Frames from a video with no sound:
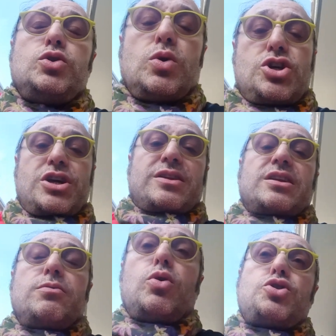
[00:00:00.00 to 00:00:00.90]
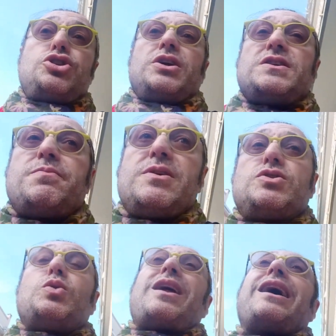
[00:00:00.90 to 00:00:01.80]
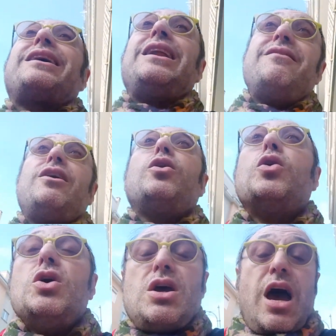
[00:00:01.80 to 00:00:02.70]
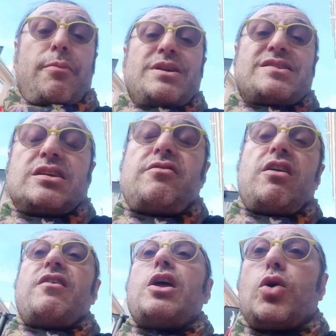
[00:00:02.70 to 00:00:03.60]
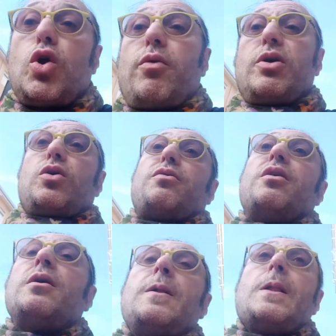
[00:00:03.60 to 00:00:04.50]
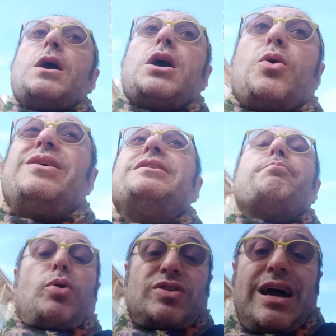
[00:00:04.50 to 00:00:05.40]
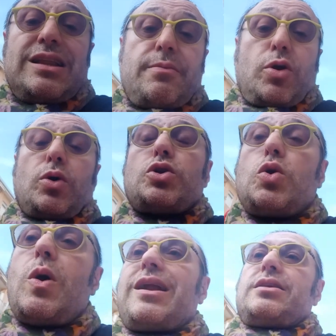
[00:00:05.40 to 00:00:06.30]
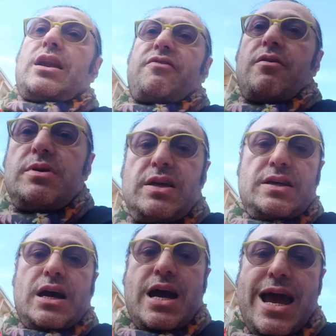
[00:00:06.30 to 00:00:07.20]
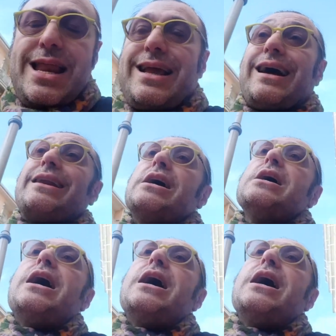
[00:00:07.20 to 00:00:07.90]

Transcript: di una certa tipologia di spessore anche a livello amministrativo, a livello economico, quindi importanti per quanto riguarda la famiglia Elkan, eh,